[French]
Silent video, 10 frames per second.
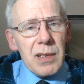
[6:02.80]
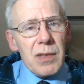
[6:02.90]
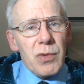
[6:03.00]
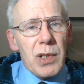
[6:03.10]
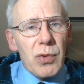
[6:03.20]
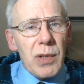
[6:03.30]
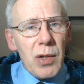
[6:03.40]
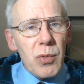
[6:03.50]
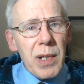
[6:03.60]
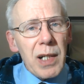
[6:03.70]
ça veut dire que la
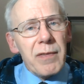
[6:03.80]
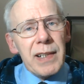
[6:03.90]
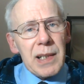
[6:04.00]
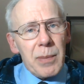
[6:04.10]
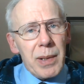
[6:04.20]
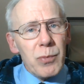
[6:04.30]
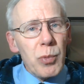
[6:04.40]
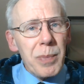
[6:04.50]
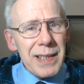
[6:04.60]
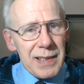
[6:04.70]
lumière va être capable de
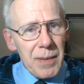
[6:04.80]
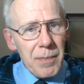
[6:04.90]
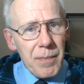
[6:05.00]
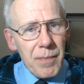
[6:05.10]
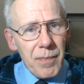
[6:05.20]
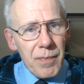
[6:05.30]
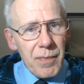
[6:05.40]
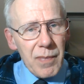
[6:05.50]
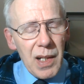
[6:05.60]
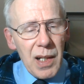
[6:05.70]
passer.
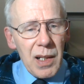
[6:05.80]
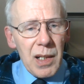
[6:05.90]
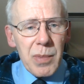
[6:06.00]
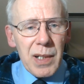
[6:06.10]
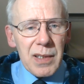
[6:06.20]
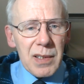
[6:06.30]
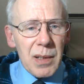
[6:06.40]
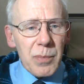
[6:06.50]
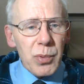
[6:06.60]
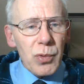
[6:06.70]
Eh bien, c'est
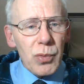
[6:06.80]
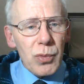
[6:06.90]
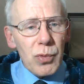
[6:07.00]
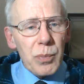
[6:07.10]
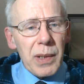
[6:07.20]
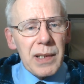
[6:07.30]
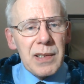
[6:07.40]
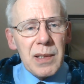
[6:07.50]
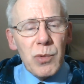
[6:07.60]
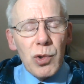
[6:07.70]
un peu le,
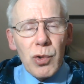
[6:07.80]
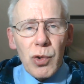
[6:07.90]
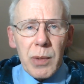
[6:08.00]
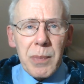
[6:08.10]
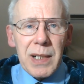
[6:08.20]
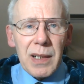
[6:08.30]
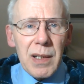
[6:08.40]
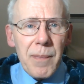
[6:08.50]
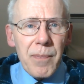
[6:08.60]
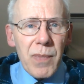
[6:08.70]
principe de
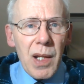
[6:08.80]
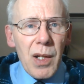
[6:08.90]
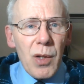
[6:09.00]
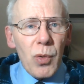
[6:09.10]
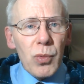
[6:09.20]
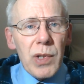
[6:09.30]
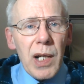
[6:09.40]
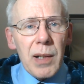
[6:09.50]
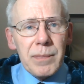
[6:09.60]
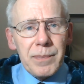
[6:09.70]
colorimétrie. On
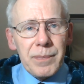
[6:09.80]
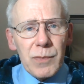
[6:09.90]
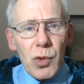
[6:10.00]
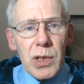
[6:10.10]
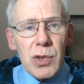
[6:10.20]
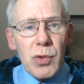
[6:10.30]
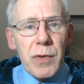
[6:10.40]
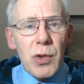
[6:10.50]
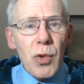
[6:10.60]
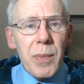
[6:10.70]
a, il
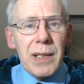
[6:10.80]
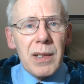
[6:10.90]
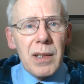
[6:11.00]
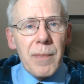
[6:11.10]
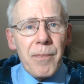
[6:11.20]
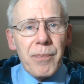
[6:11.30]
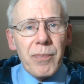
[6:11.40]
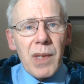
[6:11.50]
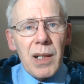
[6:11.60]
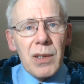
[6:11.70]
suffit de mettre
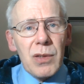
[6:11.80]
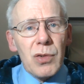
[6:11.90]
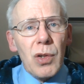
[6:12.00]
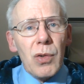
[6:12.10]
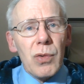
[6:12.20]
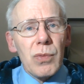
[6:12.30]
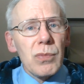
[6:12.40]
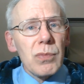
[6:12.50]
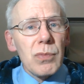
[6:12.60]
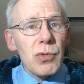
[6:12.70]
dans
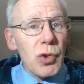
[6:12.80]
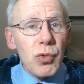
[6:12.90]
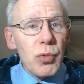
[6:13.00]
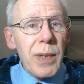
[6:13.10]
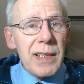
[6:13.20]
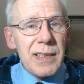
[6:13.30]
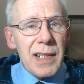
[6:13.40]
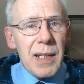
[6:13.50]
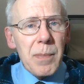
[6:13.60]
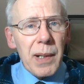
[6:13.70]
un tube à
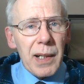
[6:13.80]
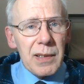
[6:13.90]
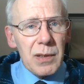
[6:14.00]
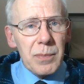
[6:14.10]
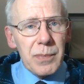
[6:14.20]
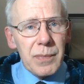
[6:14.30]
essai, par exemple,